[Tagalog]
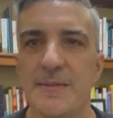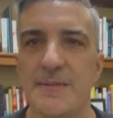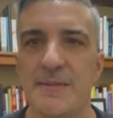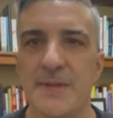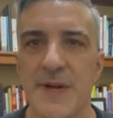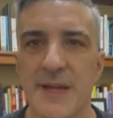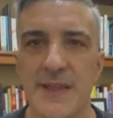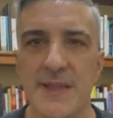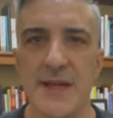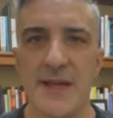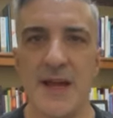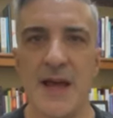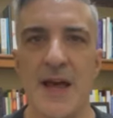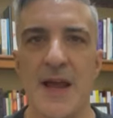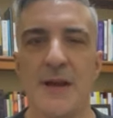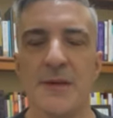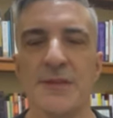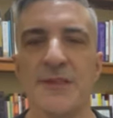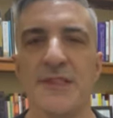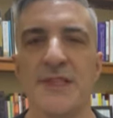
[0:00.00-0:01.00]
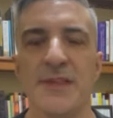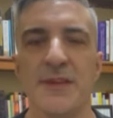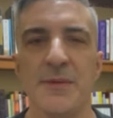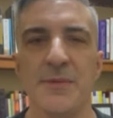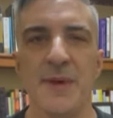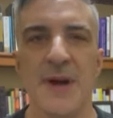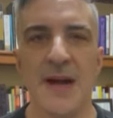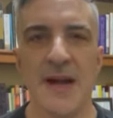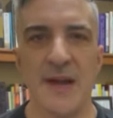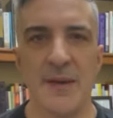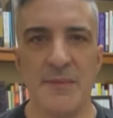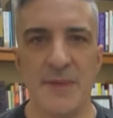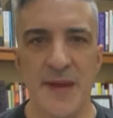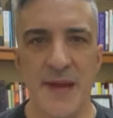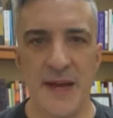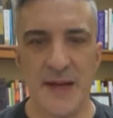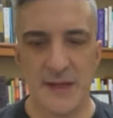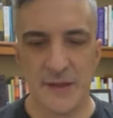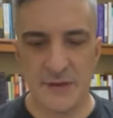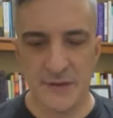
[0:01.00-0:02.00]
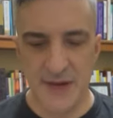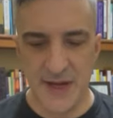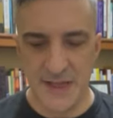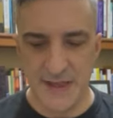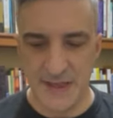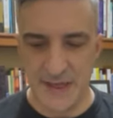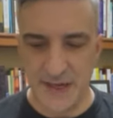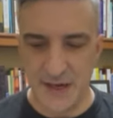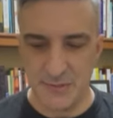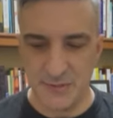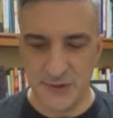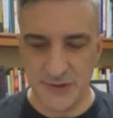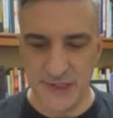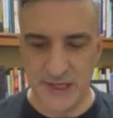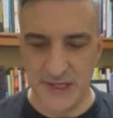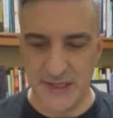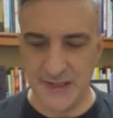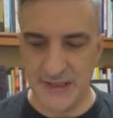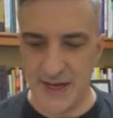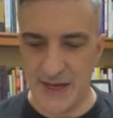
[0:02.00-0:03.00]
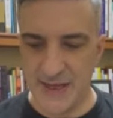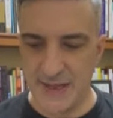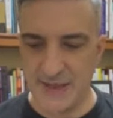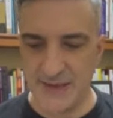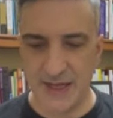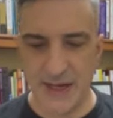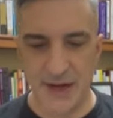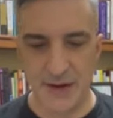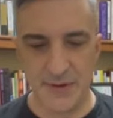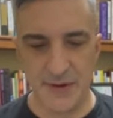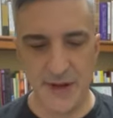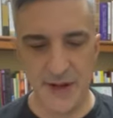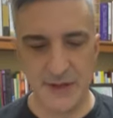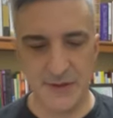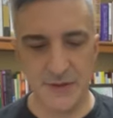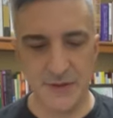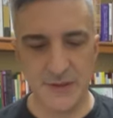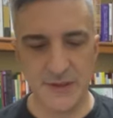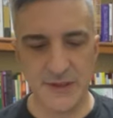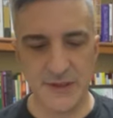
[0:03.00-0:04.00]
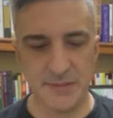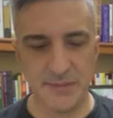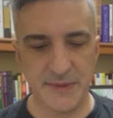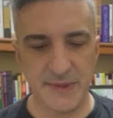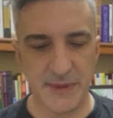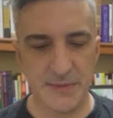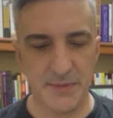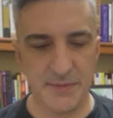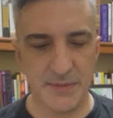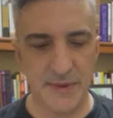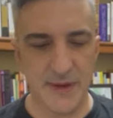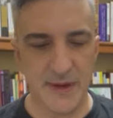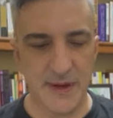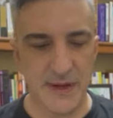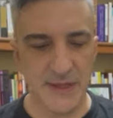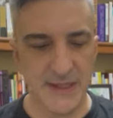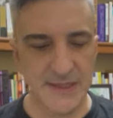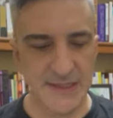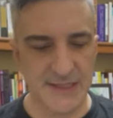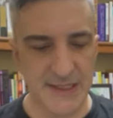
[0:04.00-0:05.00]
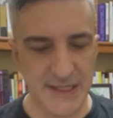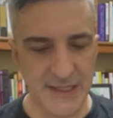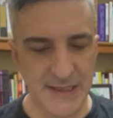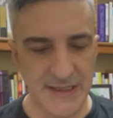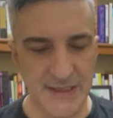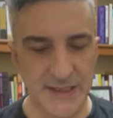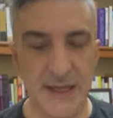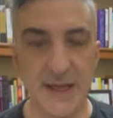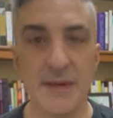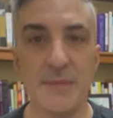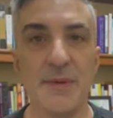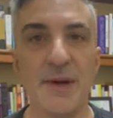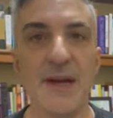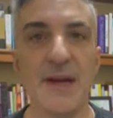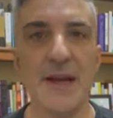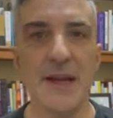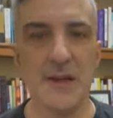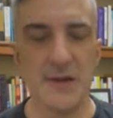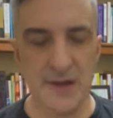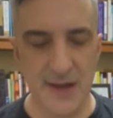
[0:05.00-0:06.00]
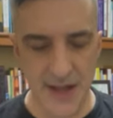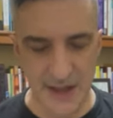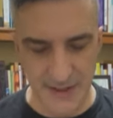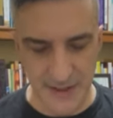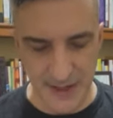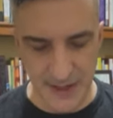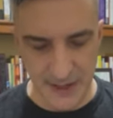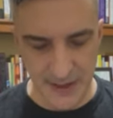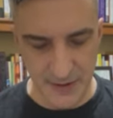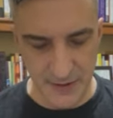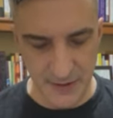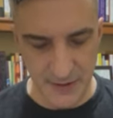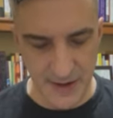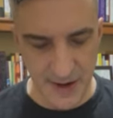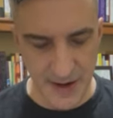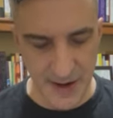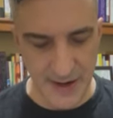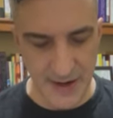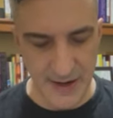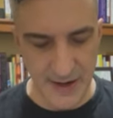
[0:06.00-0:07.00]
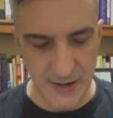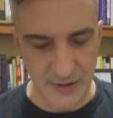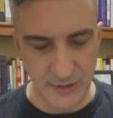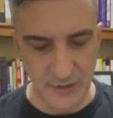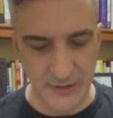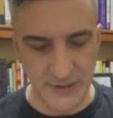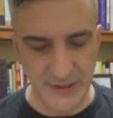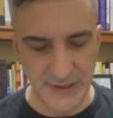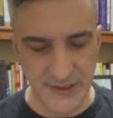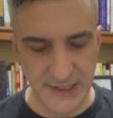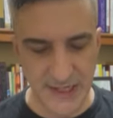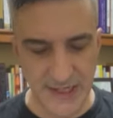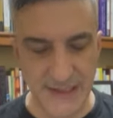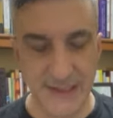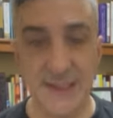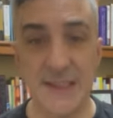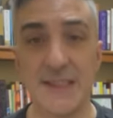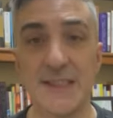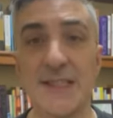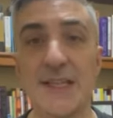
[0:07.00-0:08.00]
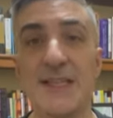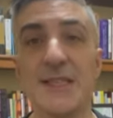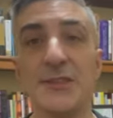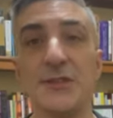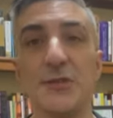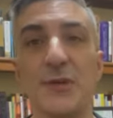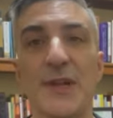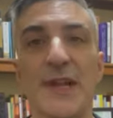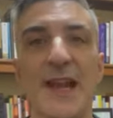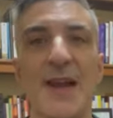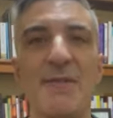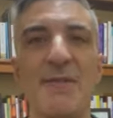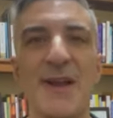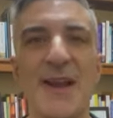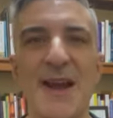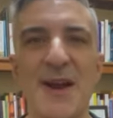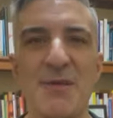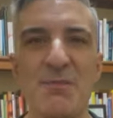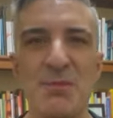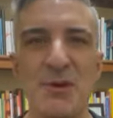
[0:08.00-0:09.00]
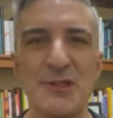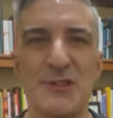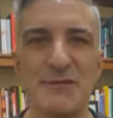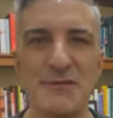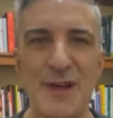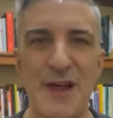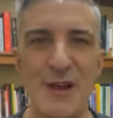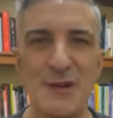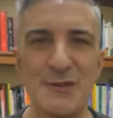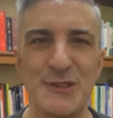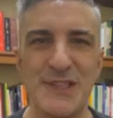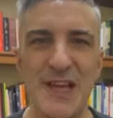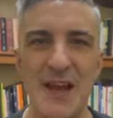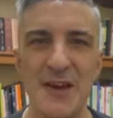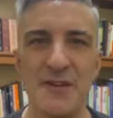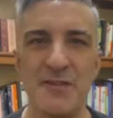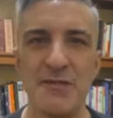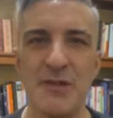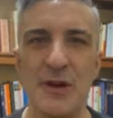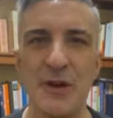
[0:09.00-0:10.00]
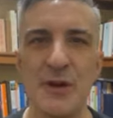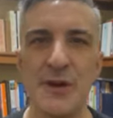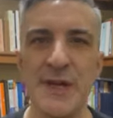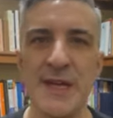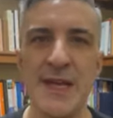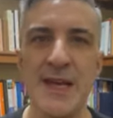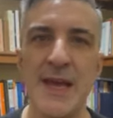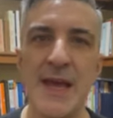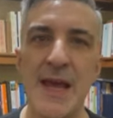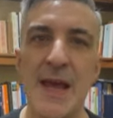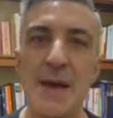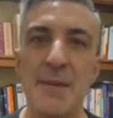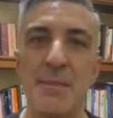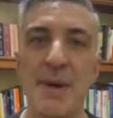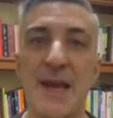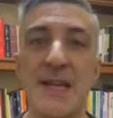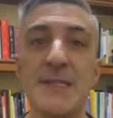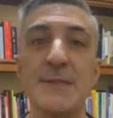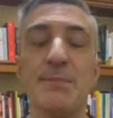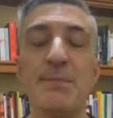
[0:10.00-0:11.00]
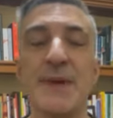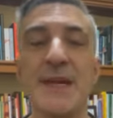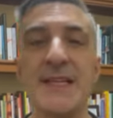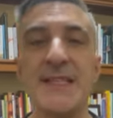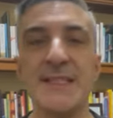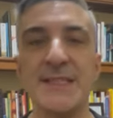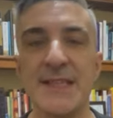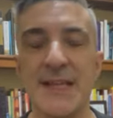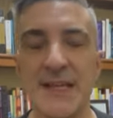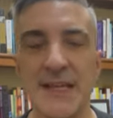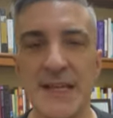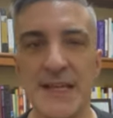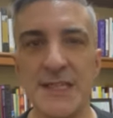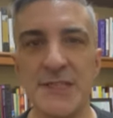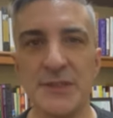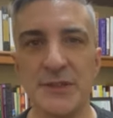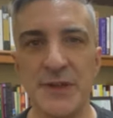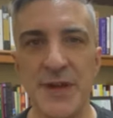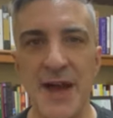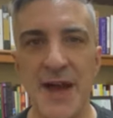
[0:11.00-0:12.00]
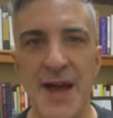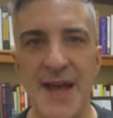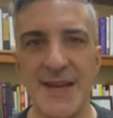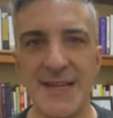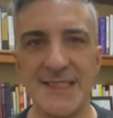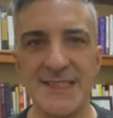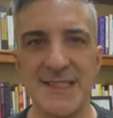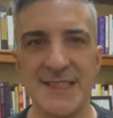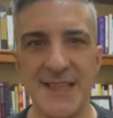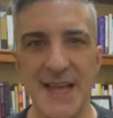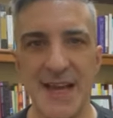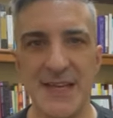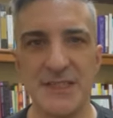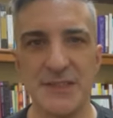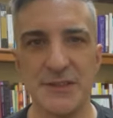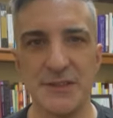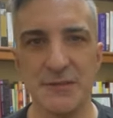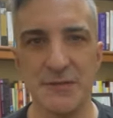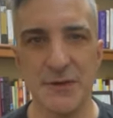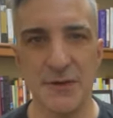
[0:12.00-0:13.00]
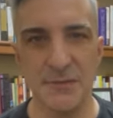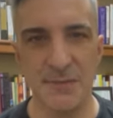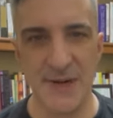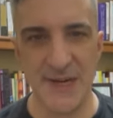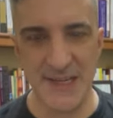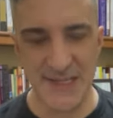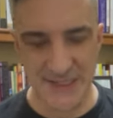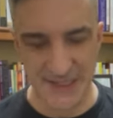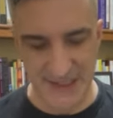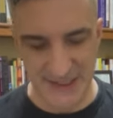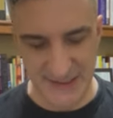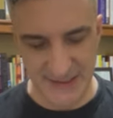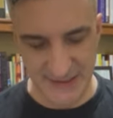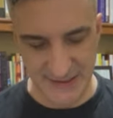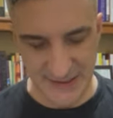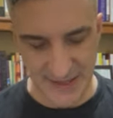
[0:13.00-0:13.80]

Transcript: Magandang araw sa inyo mga kaibigan. Itong ating almusalita sa araw na ito, September 6. Ang ebanghelyo natin ngayon ay Luke 6, 6-11. Ako po si Paul Luciano Feloni, Paris Priest ng Kristong Hari sa Dice of Novaliches.